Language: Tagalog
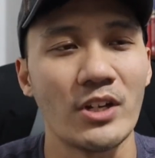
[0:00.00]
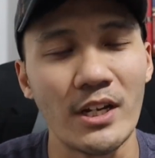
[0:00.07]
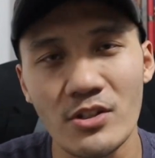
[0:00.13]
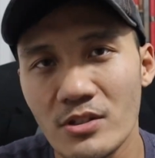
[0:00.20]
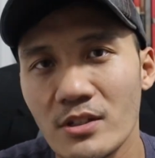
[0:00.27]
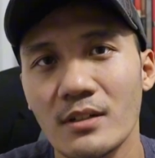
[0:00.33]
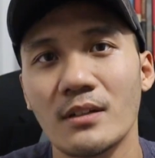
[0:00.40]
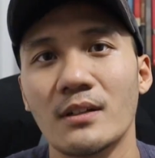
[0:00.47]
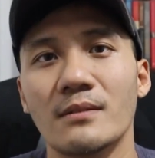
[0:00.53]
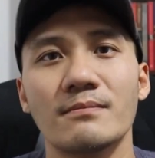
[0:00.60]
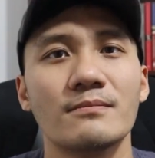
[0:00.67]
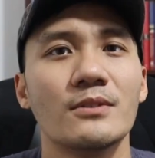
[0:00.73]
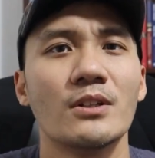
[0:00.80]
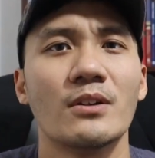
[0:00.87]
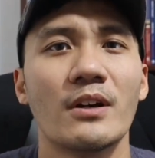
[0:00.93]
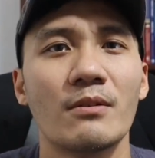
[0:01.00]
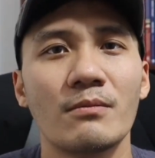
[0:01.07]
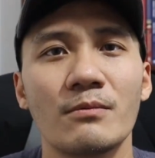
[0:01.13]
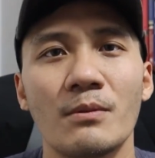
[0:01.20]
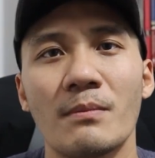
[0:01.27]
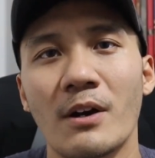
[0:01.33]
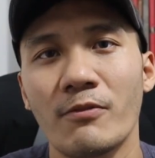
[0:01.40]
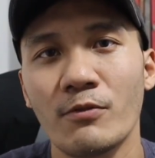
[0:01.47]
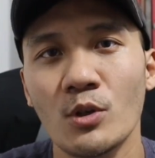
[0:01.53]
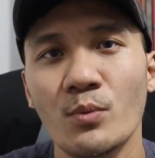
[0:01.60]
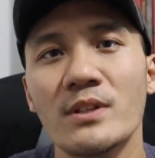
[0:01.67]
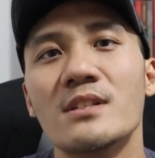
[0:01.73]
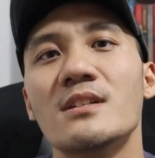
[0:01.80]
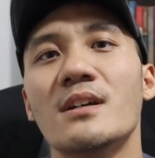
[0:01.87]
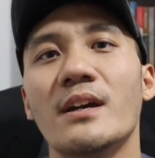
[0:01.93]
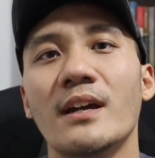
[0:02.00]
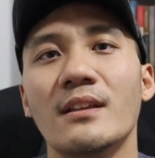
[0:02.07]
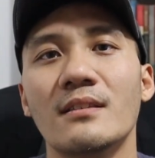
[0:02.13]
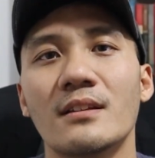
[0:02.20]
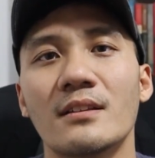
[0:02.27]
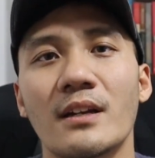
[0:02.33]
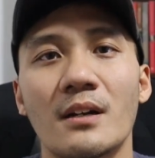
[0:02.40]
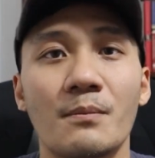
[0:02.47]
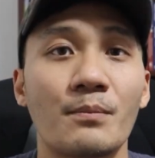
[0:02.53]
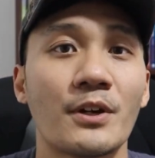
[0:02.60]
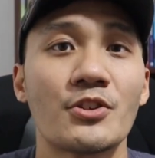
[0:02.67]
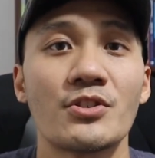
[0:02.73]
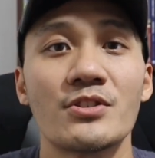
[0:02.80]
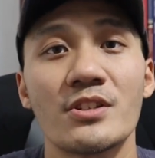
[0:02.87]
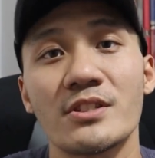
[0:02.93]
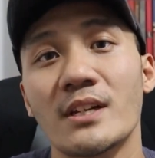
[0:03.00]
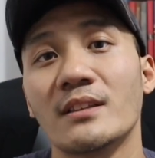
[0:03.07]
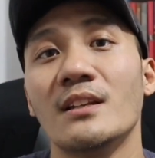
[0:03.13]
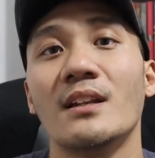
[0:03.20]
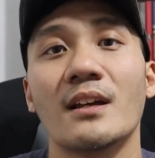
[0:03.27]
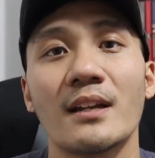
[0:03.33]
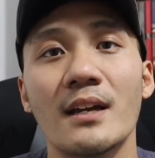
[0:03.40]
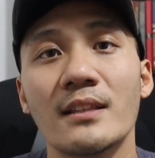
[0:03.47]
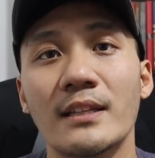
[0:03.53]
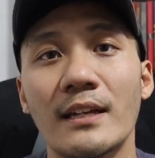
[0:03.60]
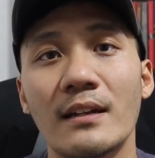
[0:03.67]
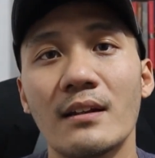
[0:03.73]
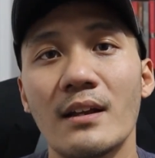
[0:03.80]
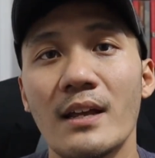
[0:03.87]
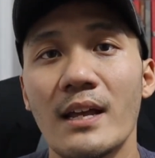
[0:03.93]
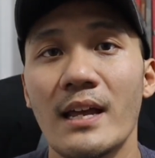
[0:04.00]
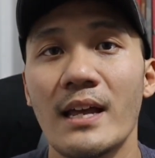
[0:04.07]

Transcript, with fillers: Change, uh, you know, yung mga fluids niya and the tire pressure, check din lang natin.